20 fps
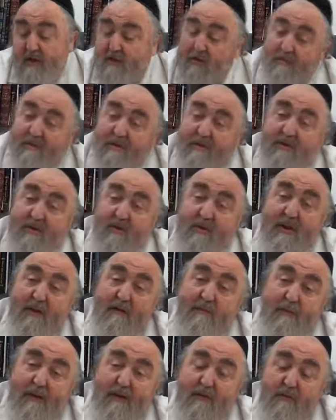que même si on
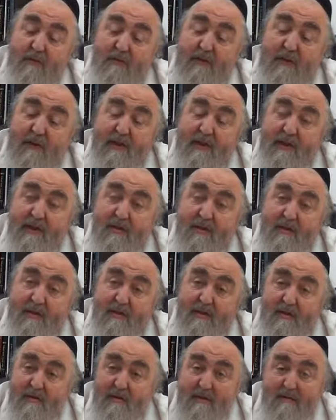n'arrive pas à comprendre des
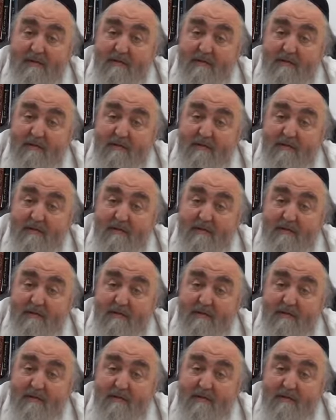choses,